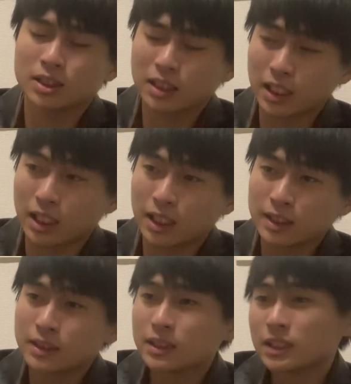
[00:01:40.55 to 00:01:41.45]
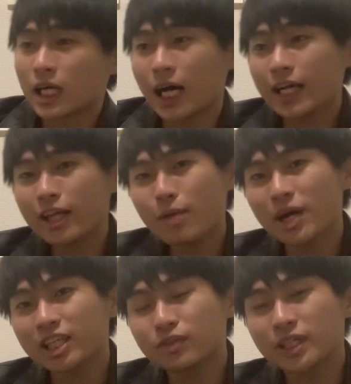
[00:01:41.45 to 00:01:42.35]
ねあれね、
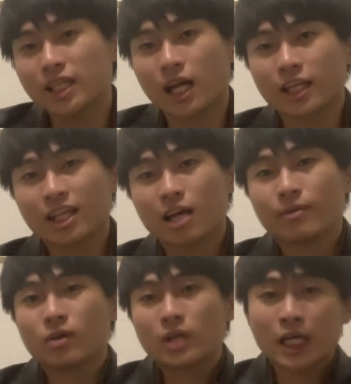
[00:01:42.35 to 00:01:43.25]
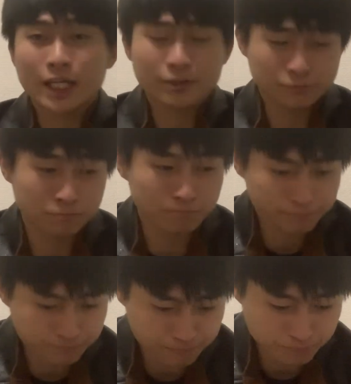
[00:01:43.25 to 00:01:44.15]
真に受けたらね、ダメよ、あれ。うん。
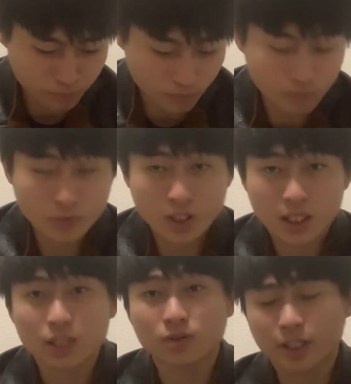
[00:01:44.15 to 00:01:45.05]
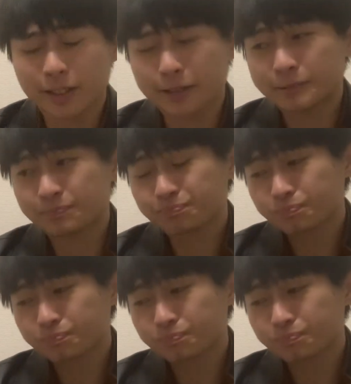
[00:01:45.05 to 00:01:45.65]
あのね、